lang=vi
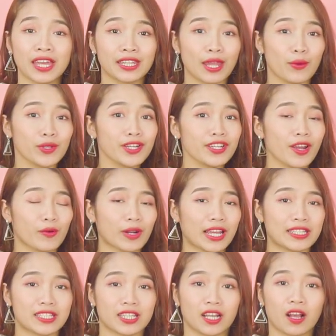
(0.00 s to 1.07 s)
Nếu như điều
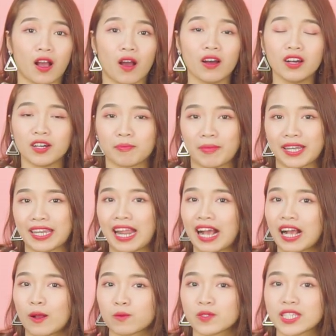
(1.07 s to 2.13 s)
này chỉ có ở mặt
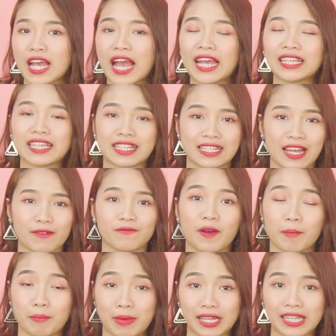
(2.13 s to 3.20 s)
nạ ngọc trai thì sản
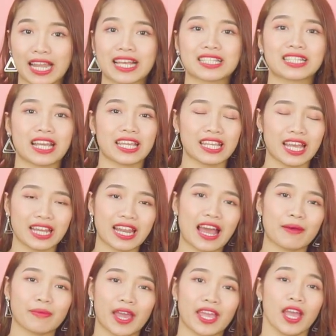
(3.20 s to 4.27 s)
phẩm mặt nạ giấy nha
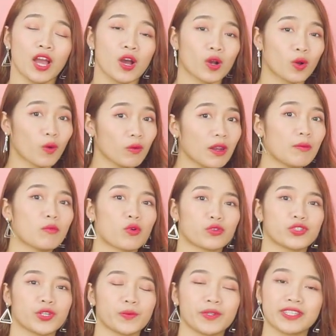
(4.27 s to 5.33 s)
đam này cũng là
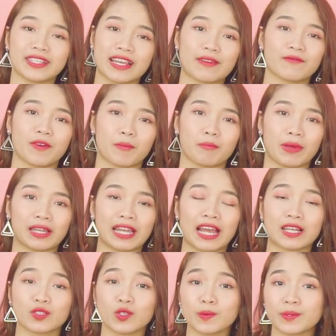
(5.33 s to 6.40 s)
một trong những sản phẩm mặt
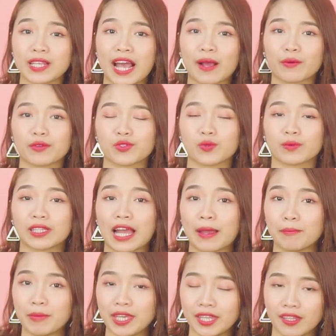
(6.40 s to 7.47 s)
nạ giúp da của chúng
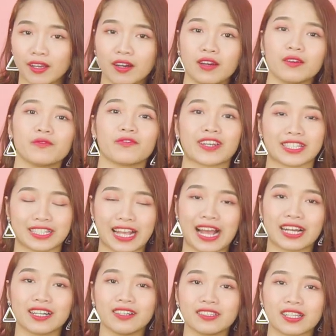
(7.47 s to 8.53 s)
ta mịn hơn và
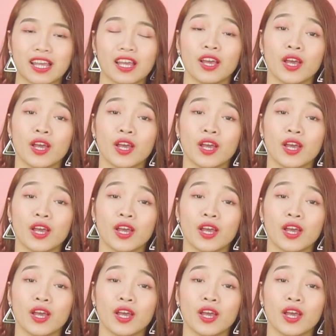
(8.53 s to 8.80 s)
sáng hơn.